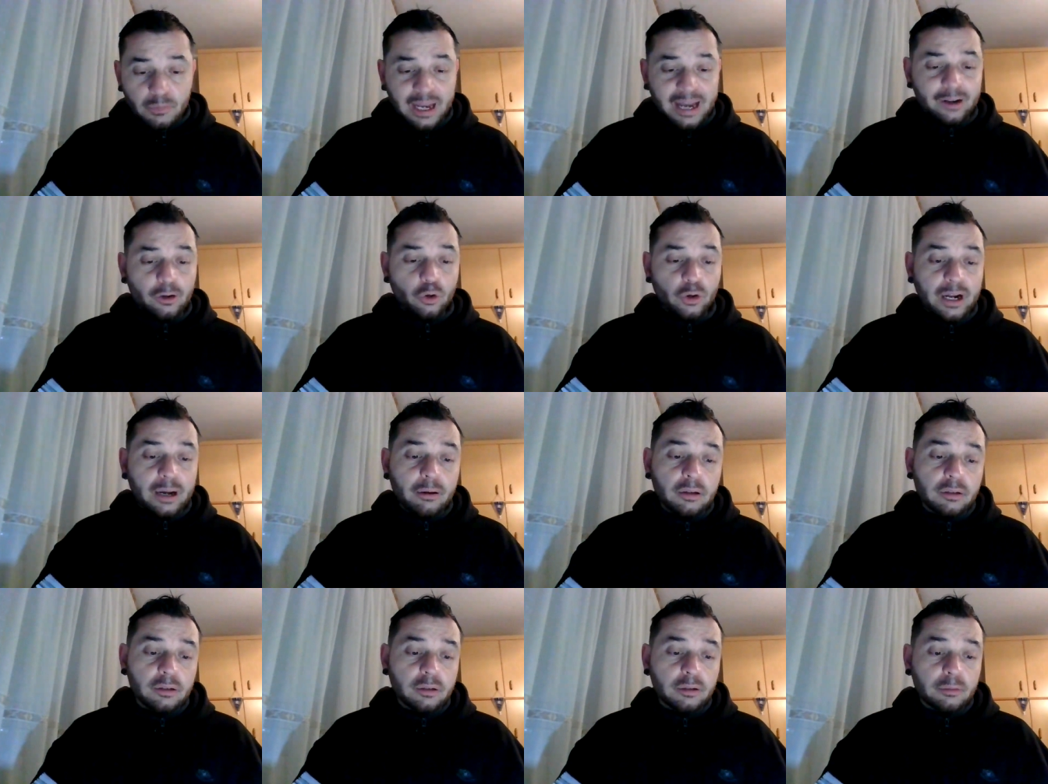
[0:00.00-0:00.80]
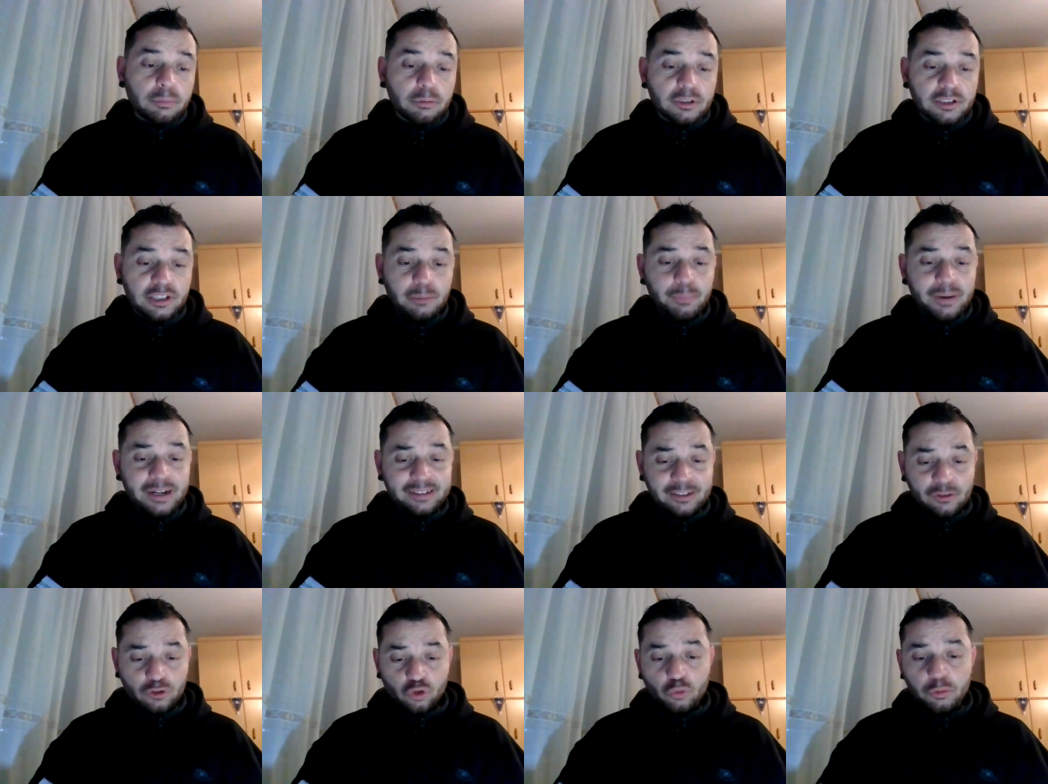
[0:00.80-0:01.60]
Allora, eh, si
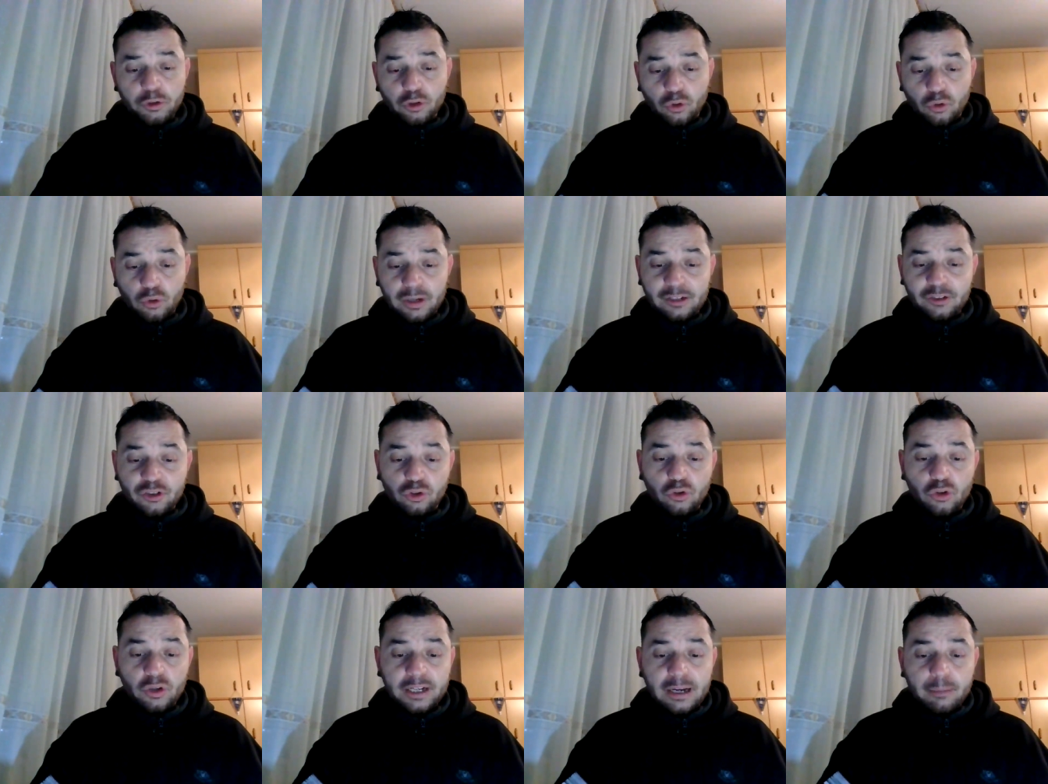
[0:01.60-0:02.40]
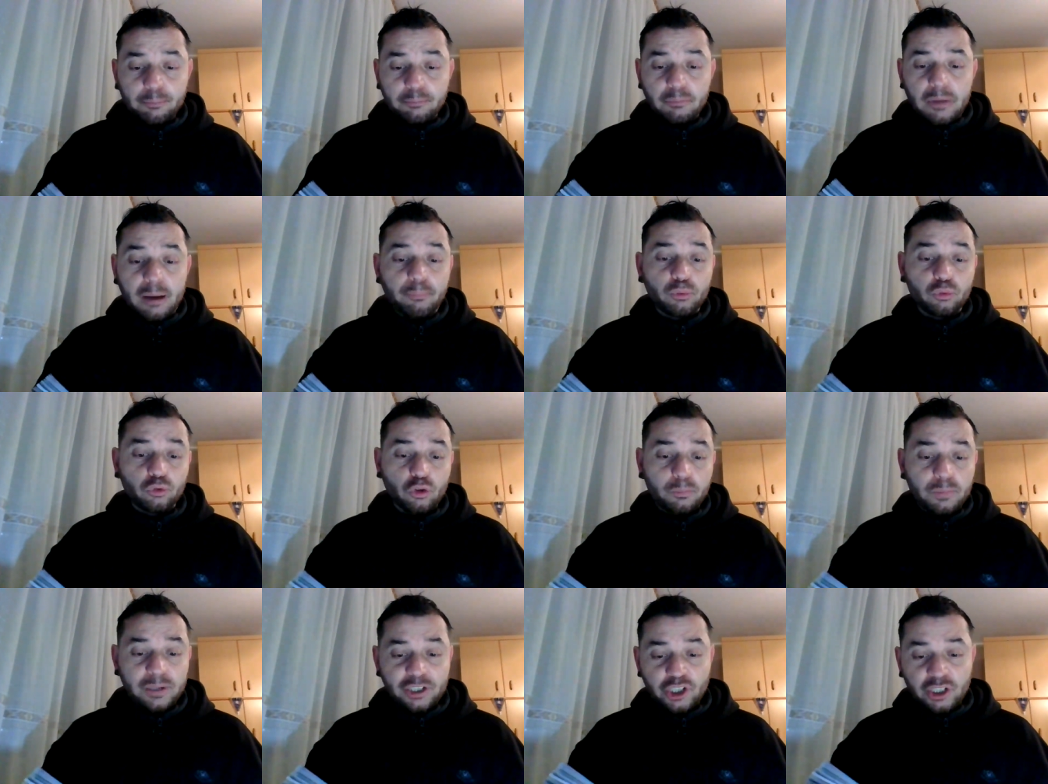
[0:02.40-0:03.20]
parte subito con la storia,
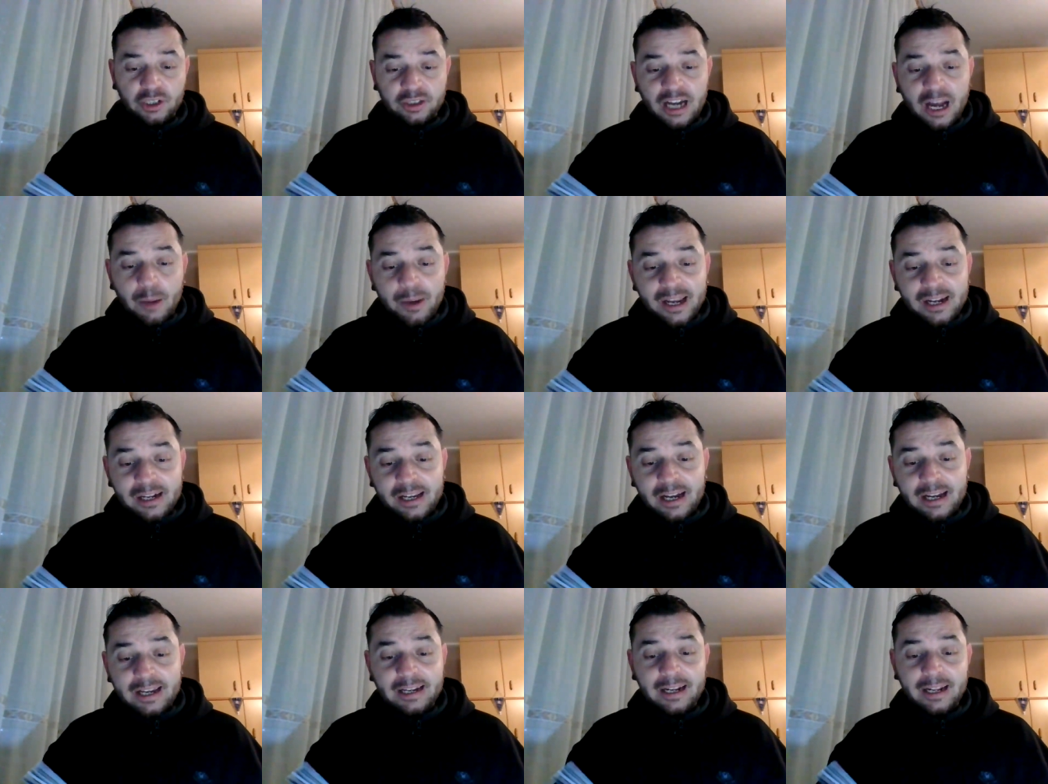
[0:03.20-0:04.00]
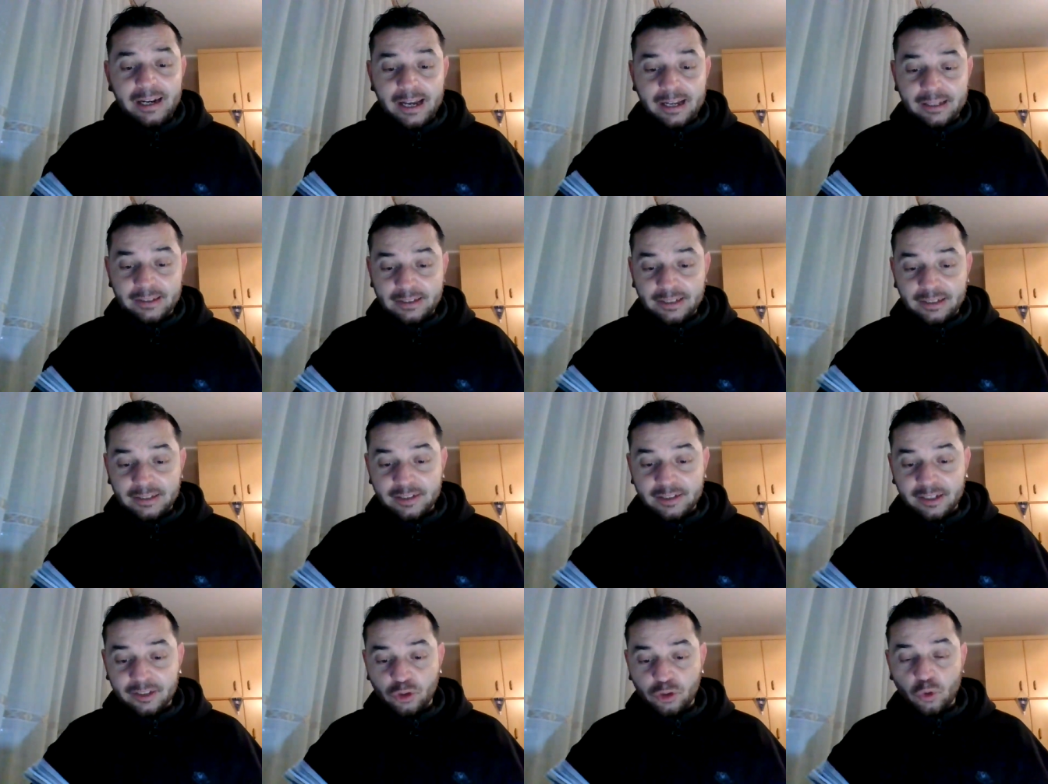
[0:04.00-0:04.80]
appunto, Brigitta, Amelia e l'alleanza
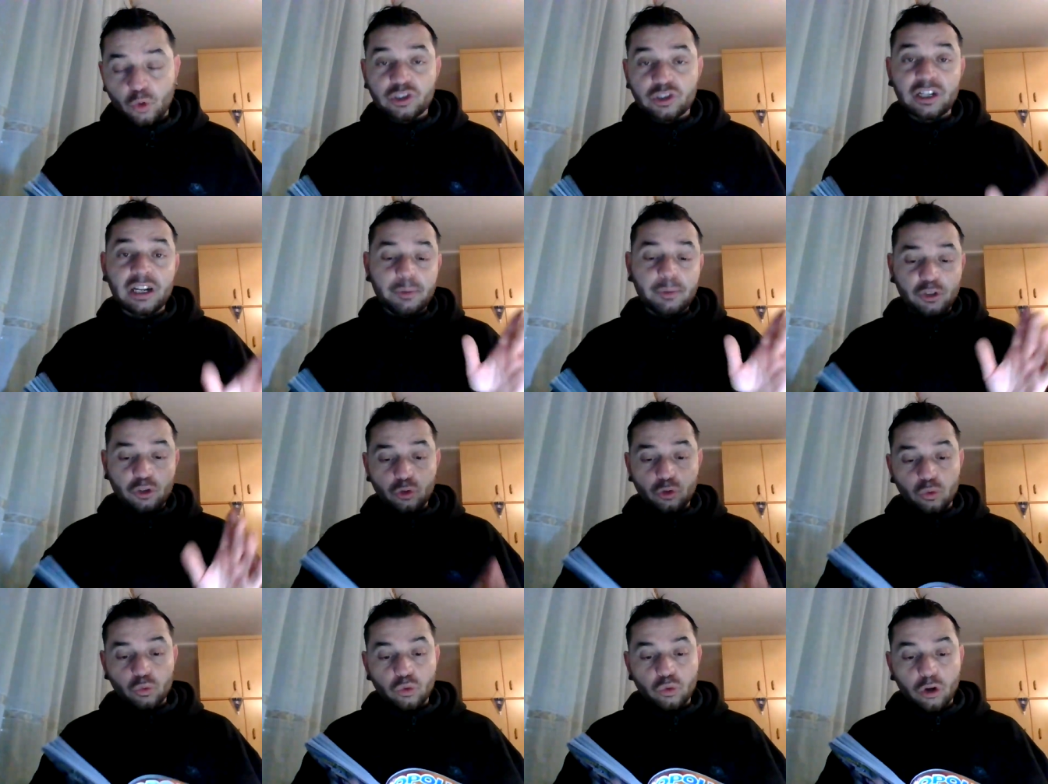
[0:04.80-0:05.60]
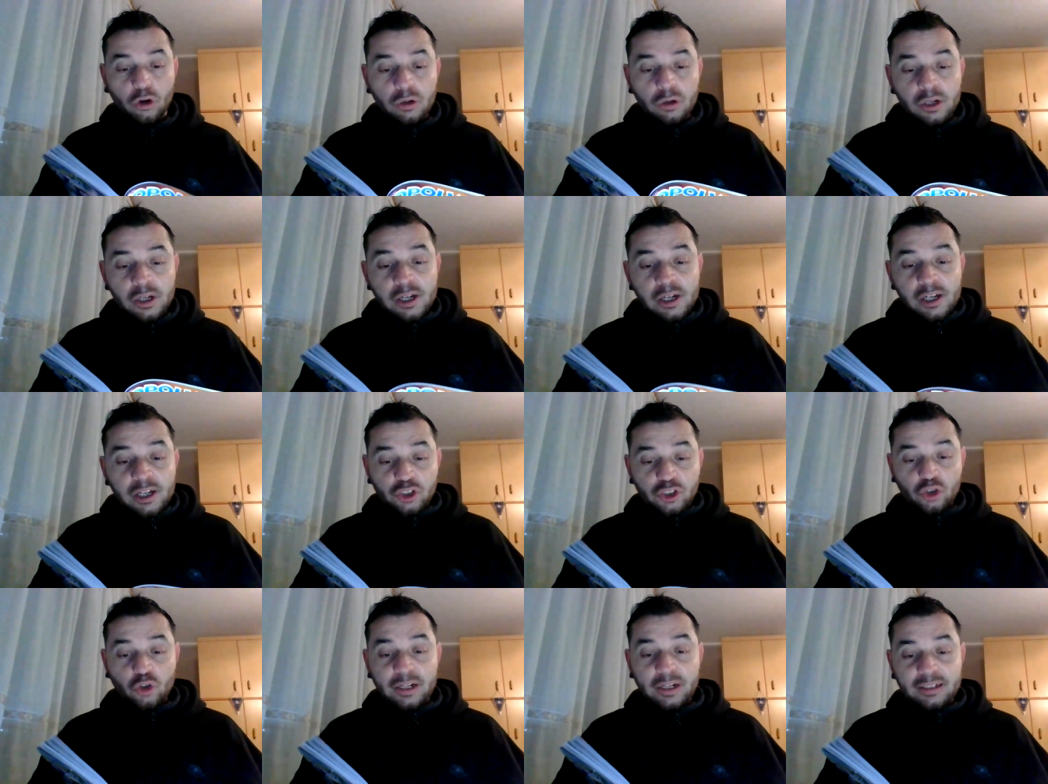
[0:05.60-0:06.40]
disastrosa, l'episodio 1,
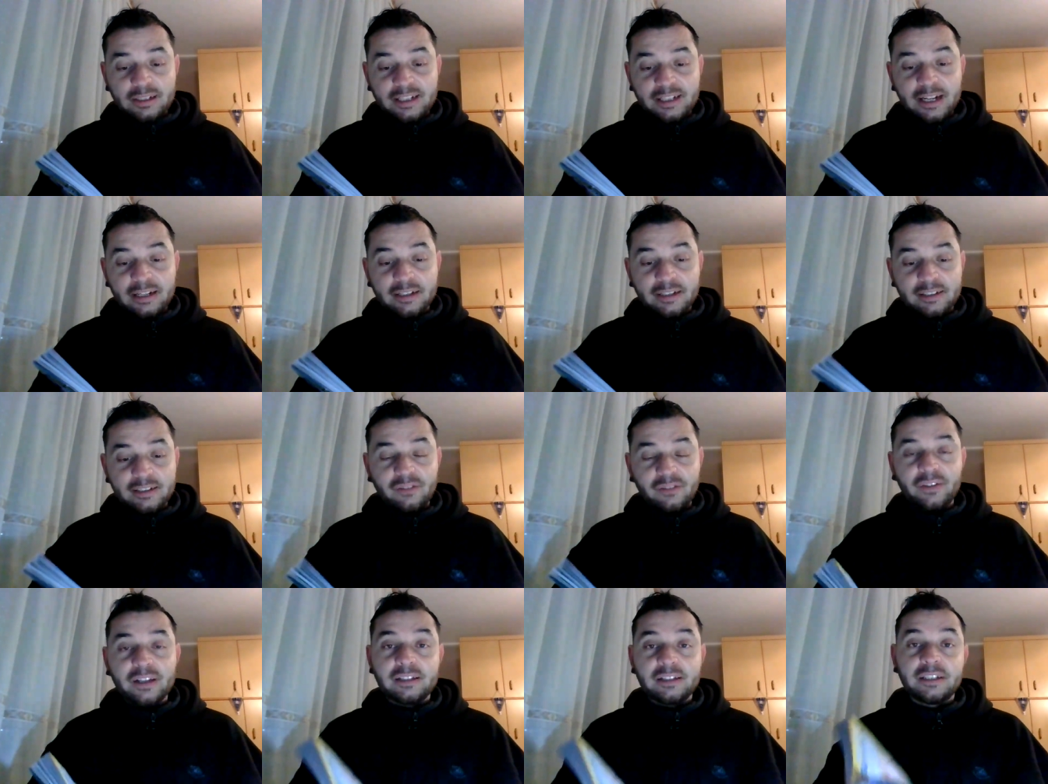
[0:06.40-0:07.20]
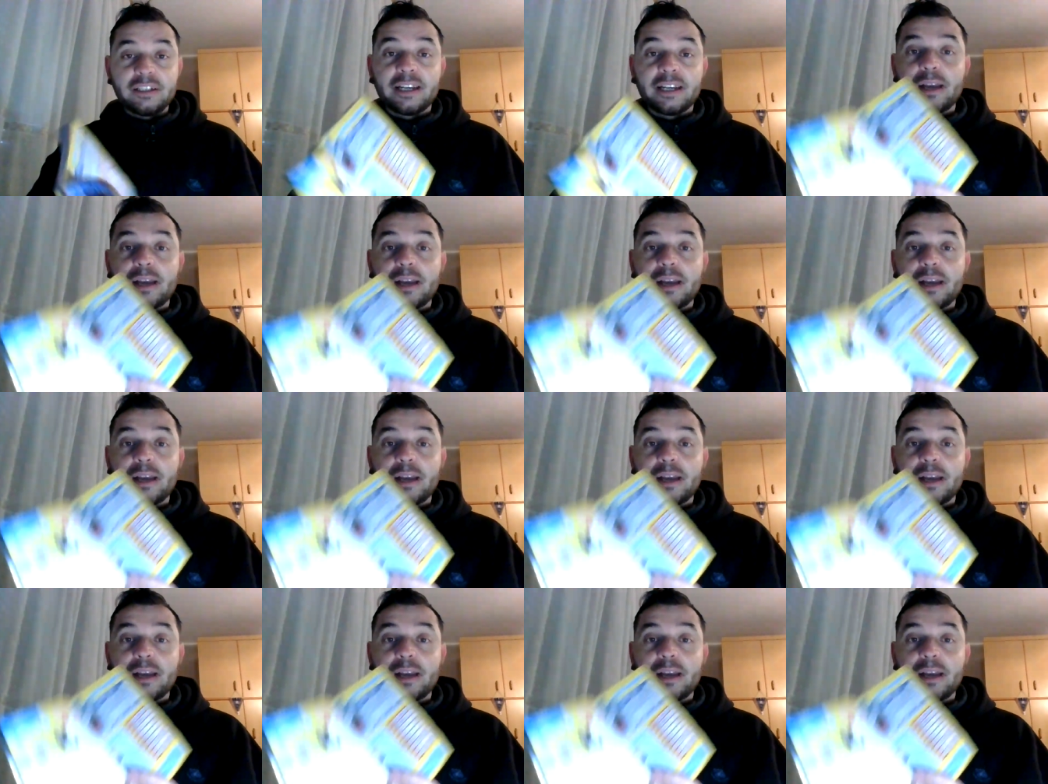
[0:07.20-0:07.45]
storia di seni di Silvia Ziche,